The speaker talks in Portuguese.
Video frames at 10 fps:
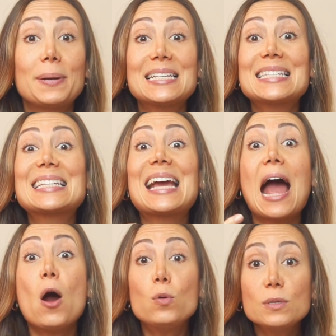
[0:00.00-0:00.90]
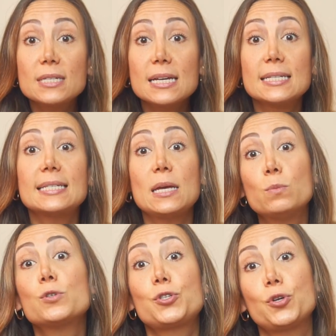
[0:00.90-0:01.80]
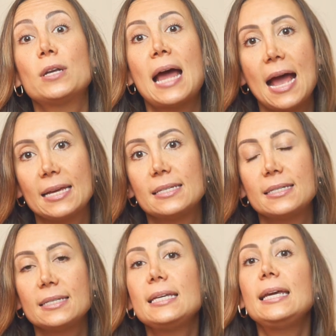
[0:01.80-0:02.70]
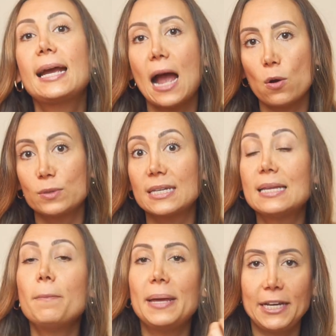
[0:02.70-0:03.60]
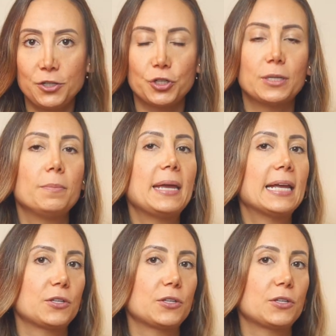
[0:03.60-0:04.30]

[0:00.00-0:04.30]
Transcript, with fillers: para as causas emocionais e causas da mente também,